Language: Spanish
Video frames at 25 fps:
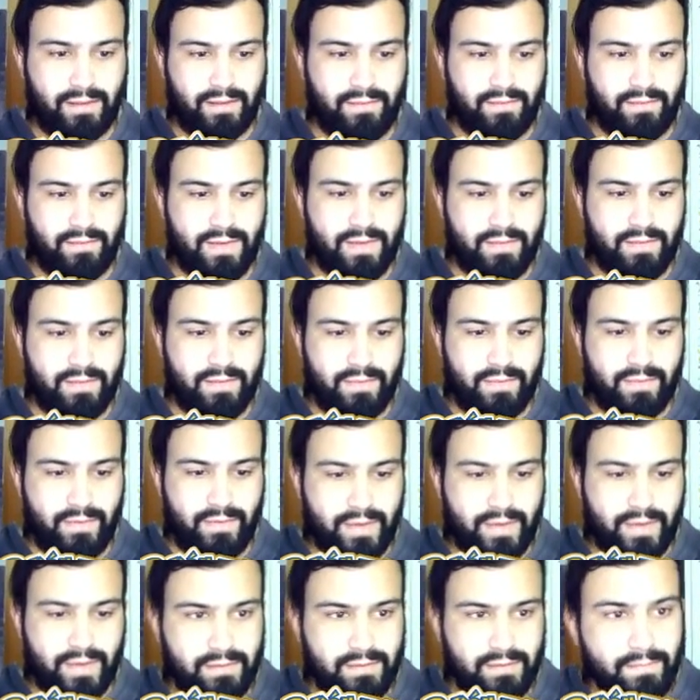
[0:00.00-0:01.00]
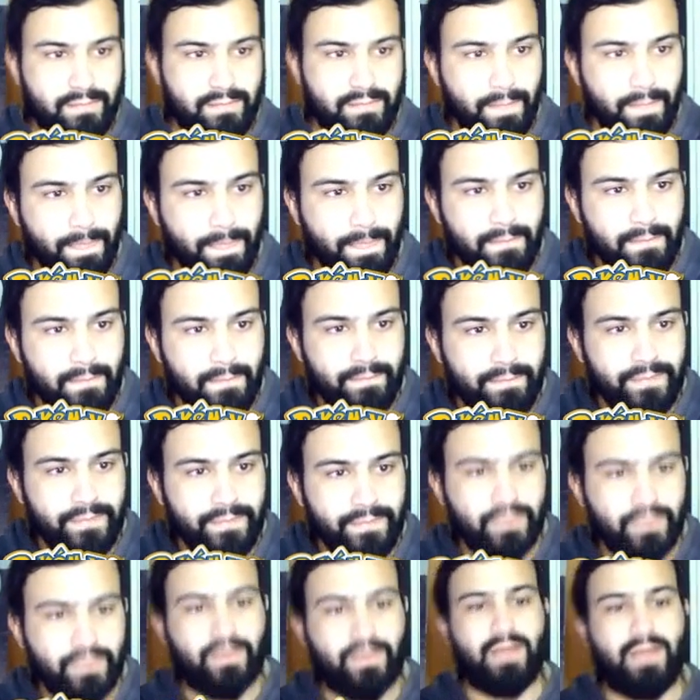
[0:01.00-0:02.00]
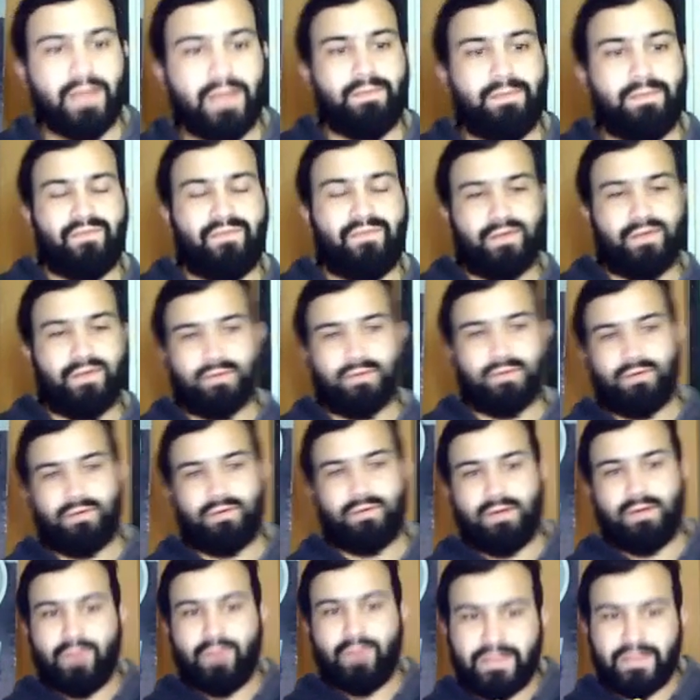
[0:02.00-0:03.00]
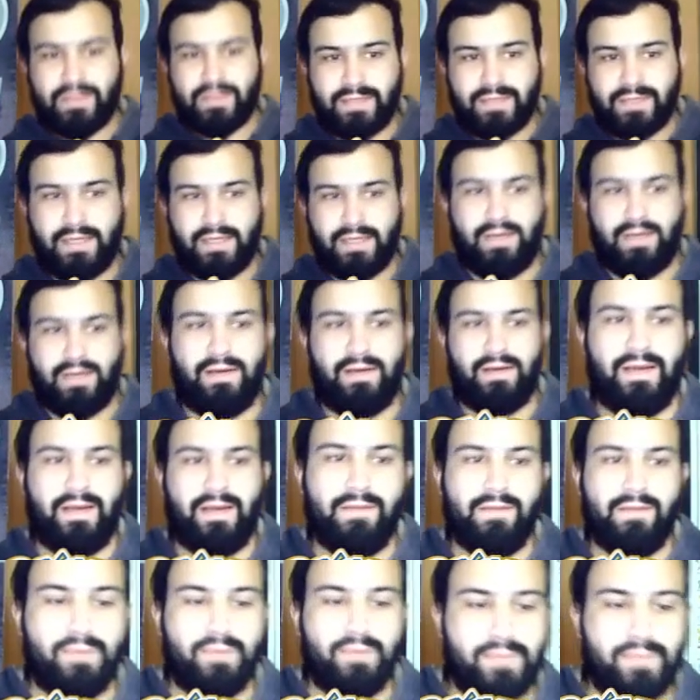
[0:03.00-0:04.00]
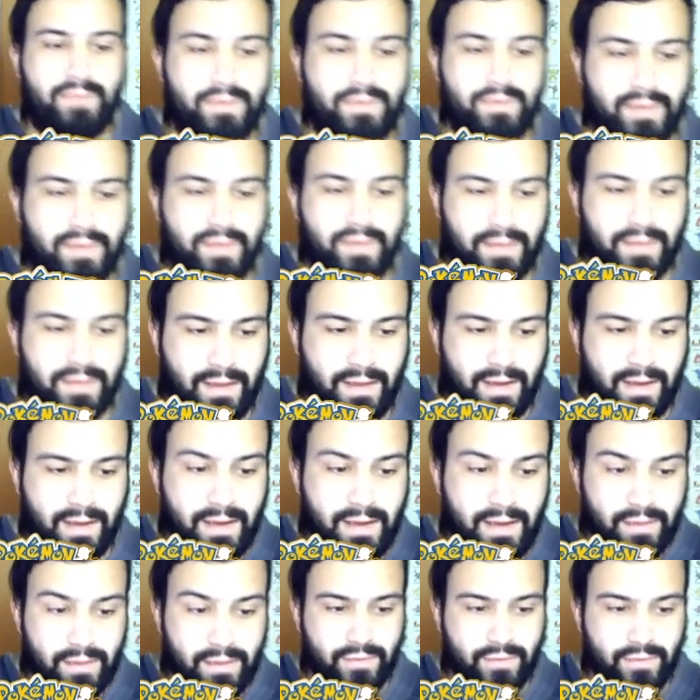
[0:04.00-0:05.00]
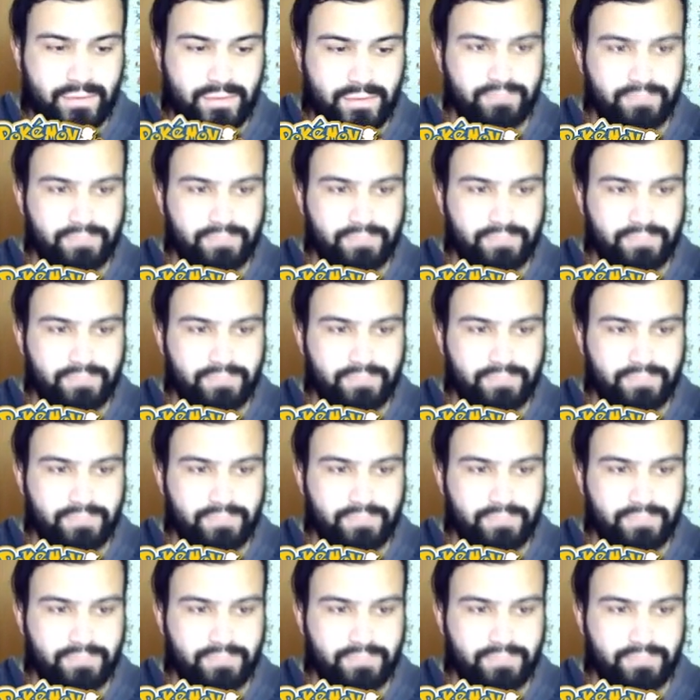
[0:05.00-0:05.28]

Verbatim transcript: bien, vamos a ver. Ok, perfecto, logramos hacer el movimiento antes que ellos.